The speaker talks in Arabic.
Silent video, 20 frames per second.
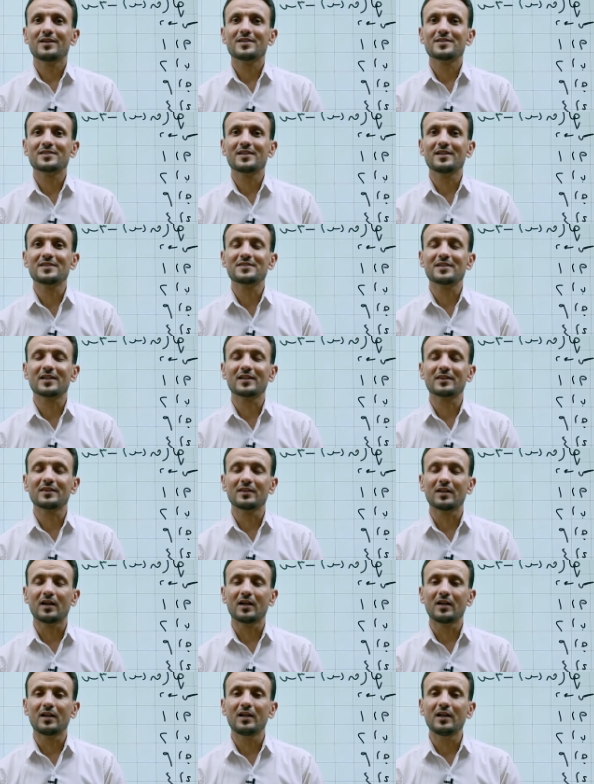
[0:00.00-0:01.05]

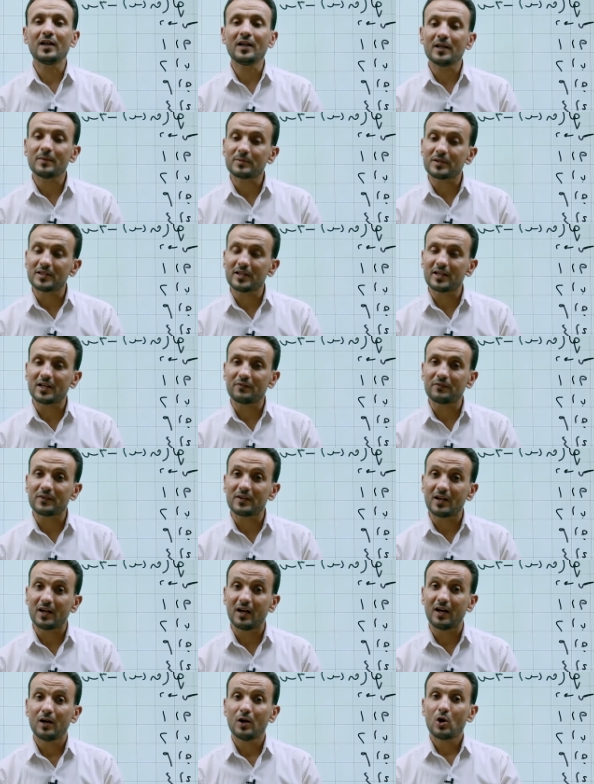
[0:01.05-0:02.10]
سلسلتنا اللي احنا ابتدينا
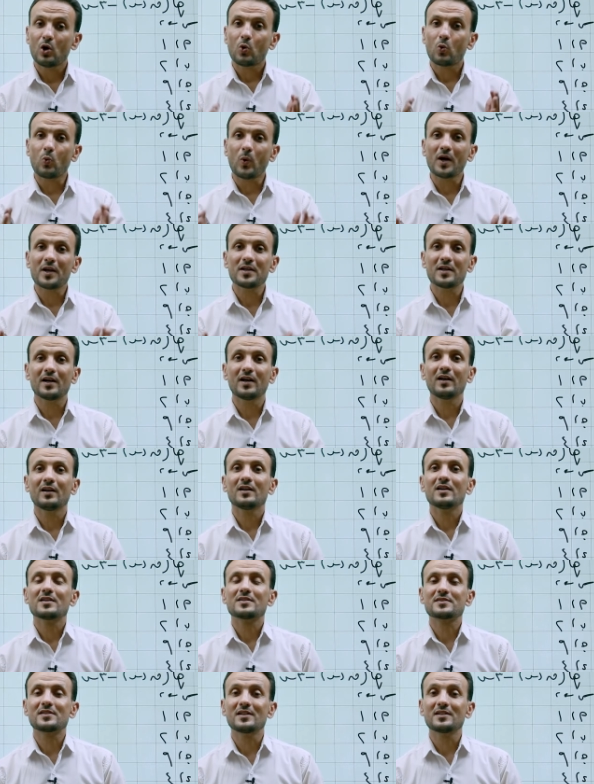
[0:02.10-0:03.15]
فيها وهي
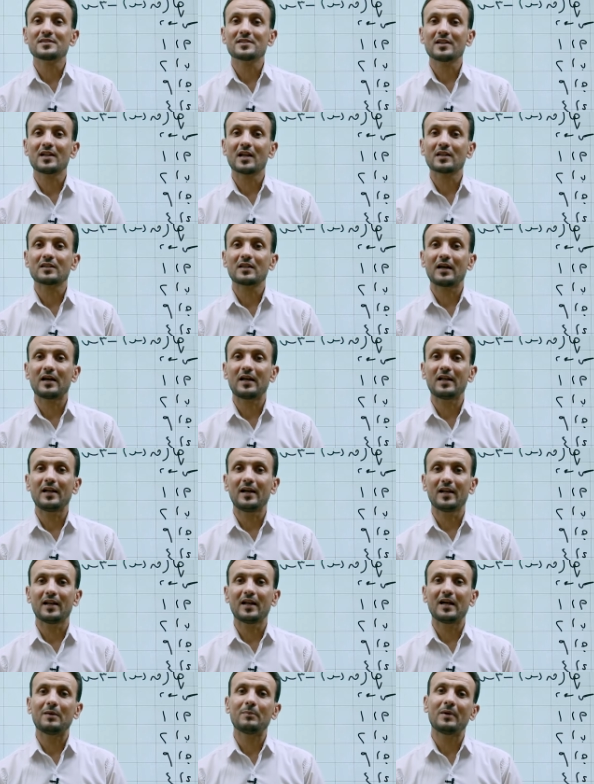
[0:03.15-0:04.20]
سلسله
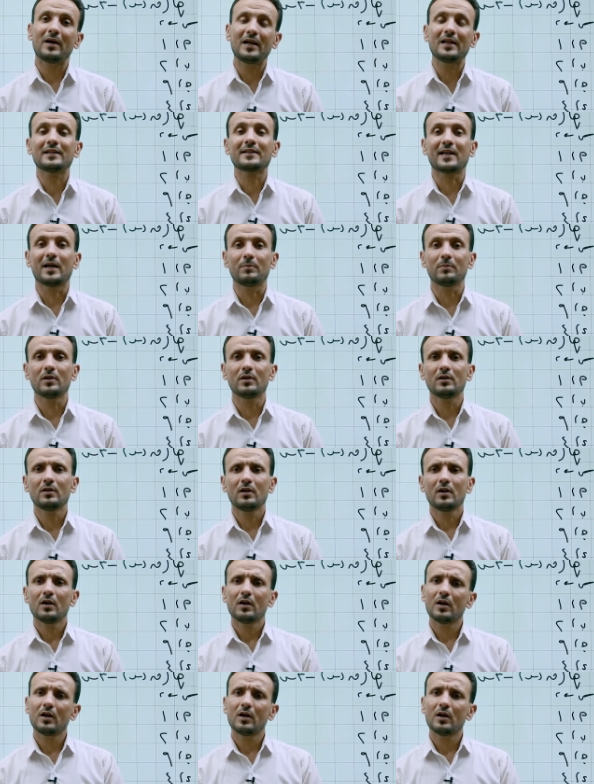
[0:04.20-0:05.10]
العلامه الكامله